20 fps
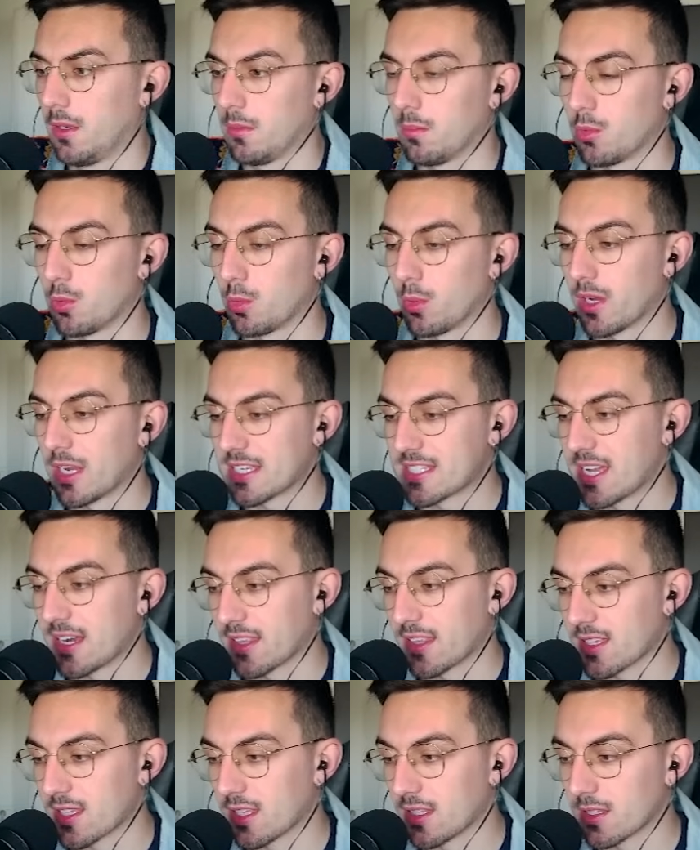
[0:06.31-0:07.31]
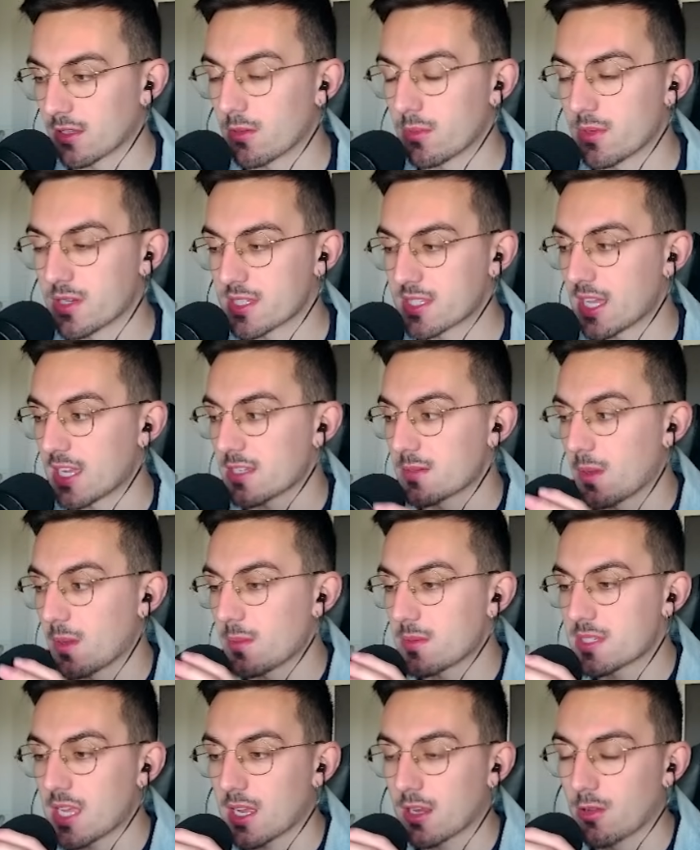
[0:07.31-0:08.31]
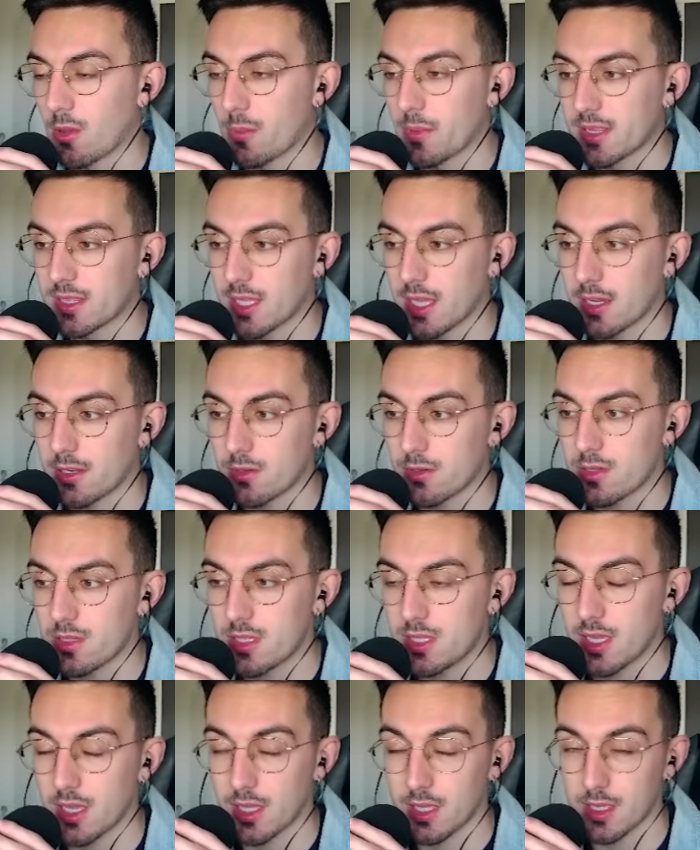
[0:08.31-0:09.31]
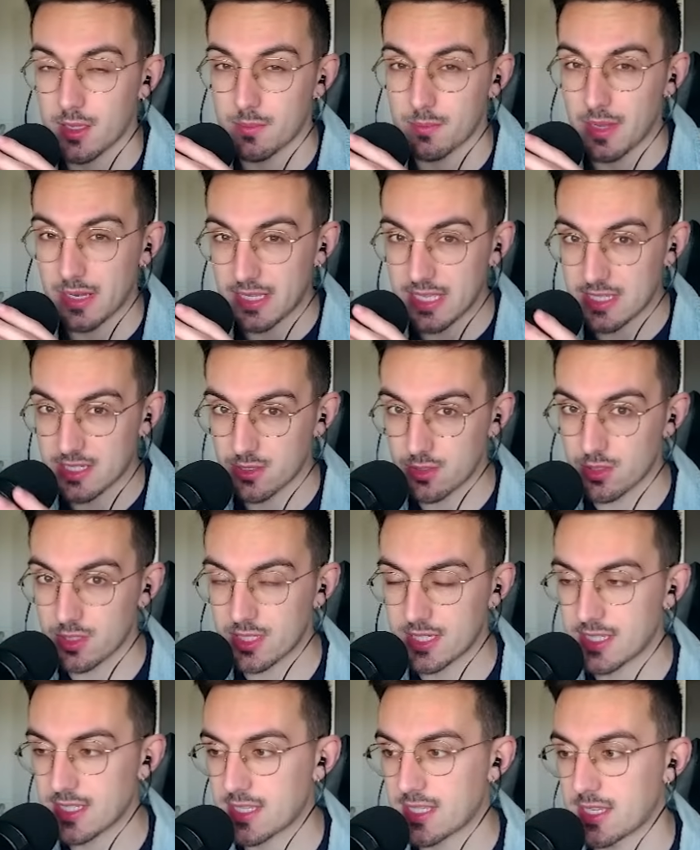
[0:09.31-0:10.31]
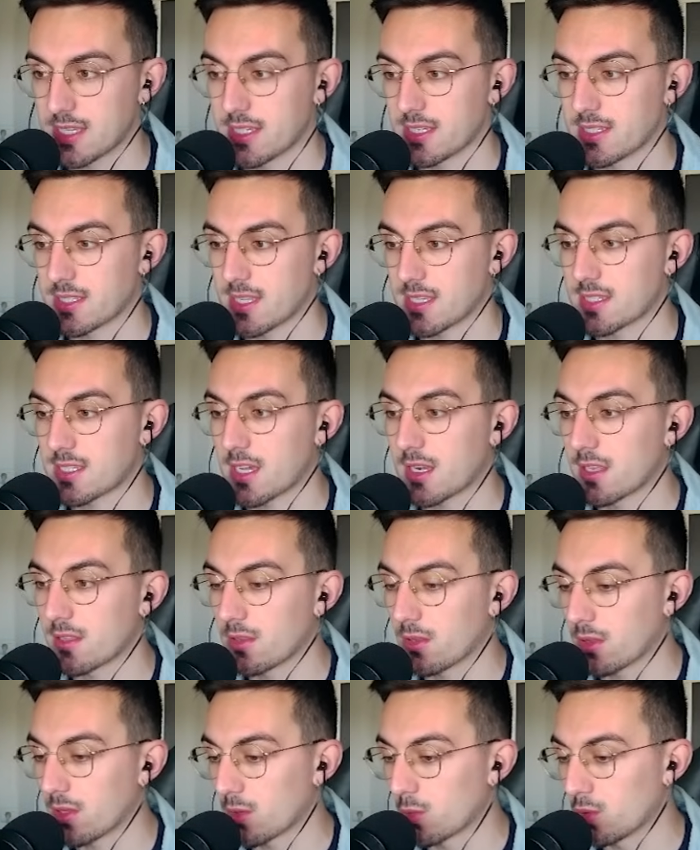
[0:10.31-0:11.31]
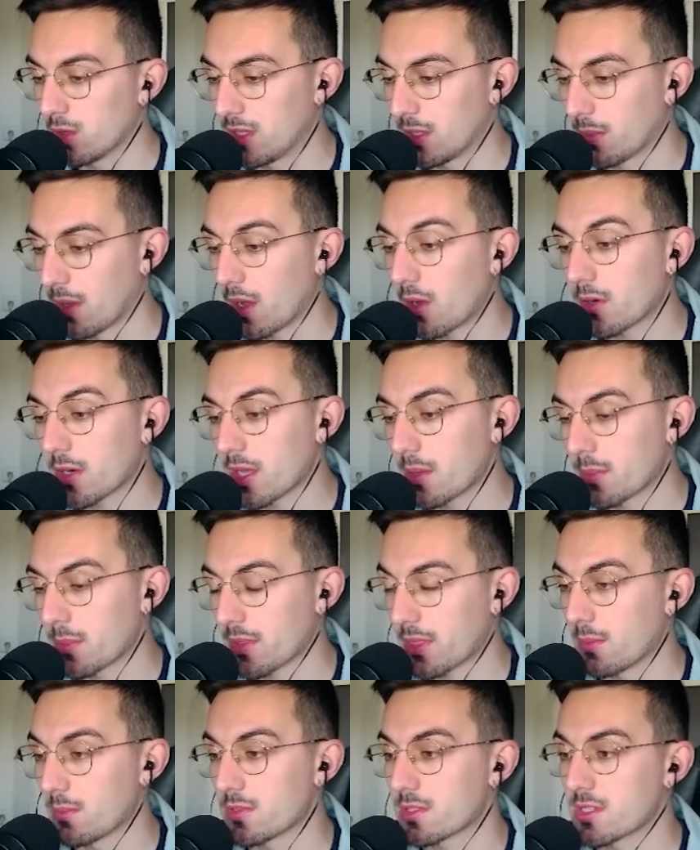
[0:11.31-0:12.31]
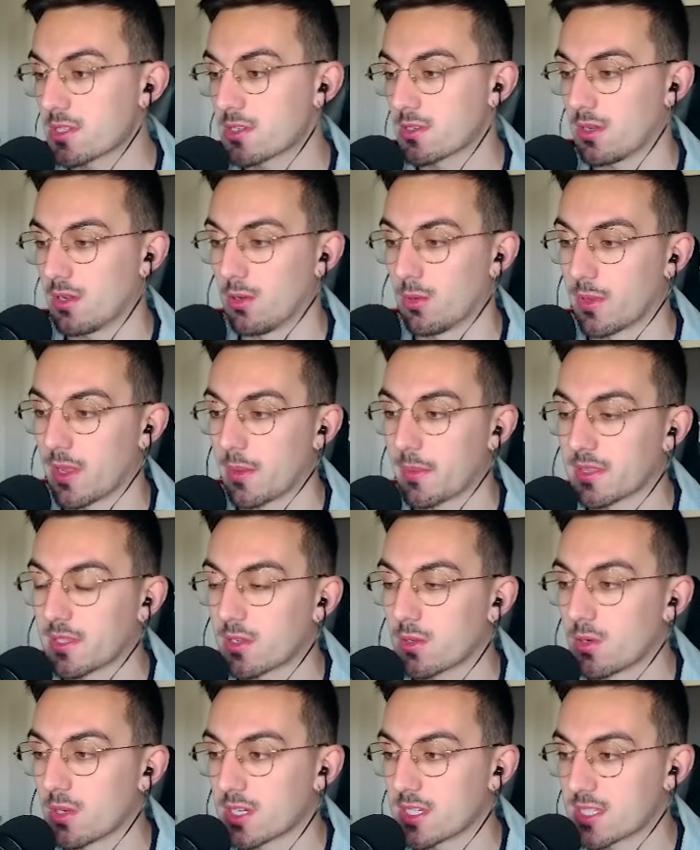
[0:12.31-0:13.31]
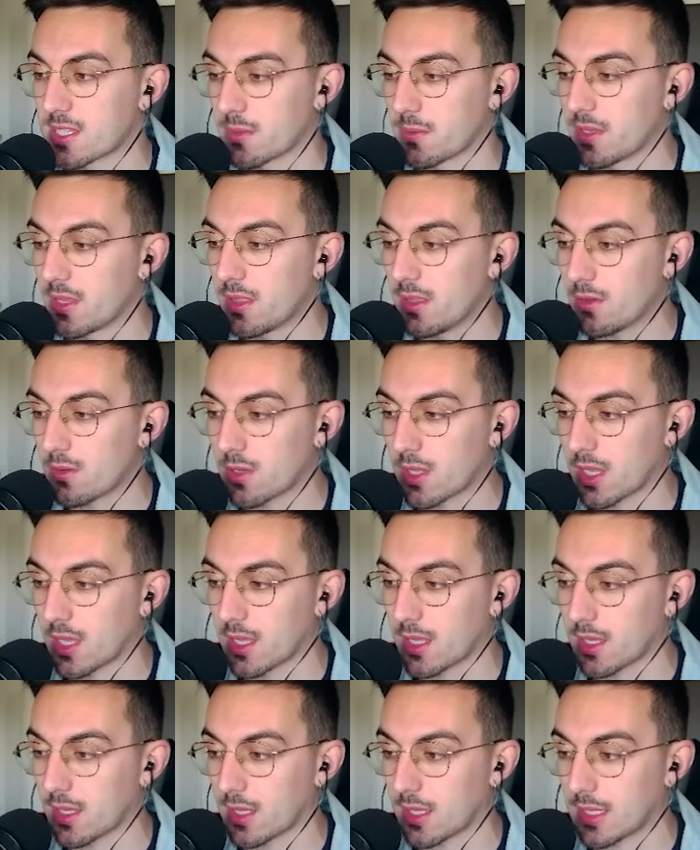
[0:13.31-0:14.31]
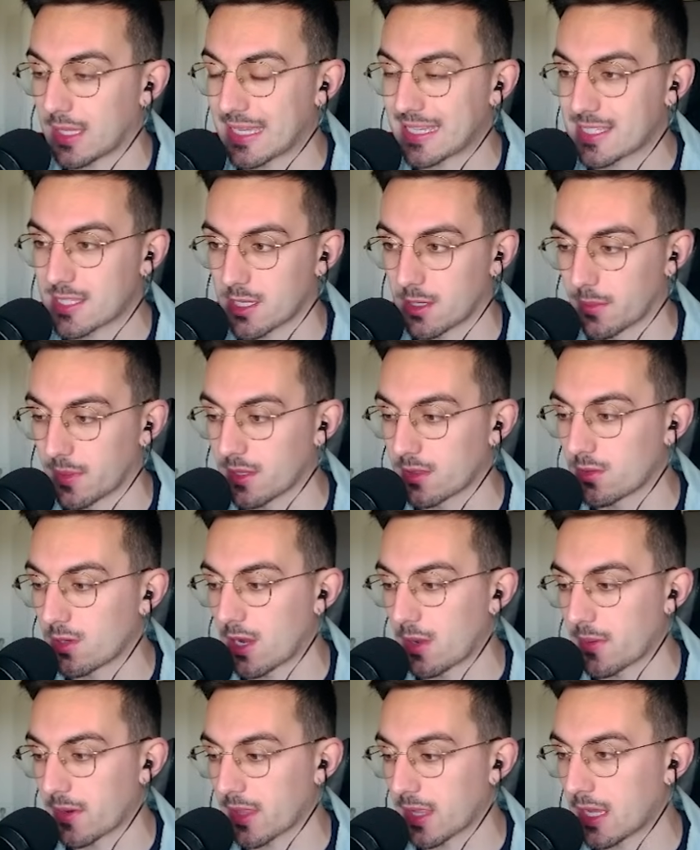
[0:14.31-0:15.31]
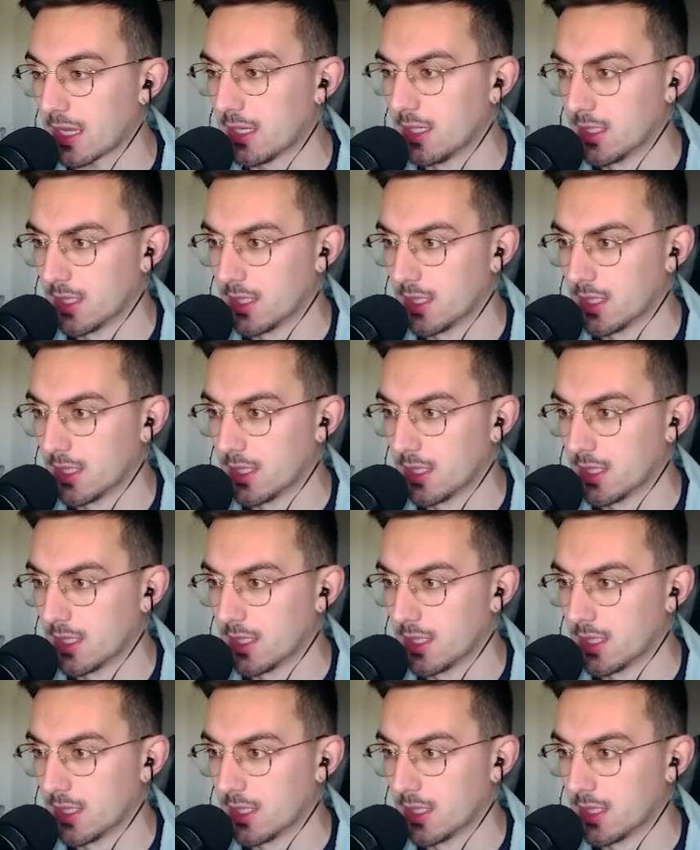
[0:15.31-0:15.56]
Muy buenas tardes gente, ¿cómo estáis? Vamos a comentar hoy eh, varias cosas que están saliendo de última hora. Empezamos obviamente con este vídeo que, que es tremendo, la verdad.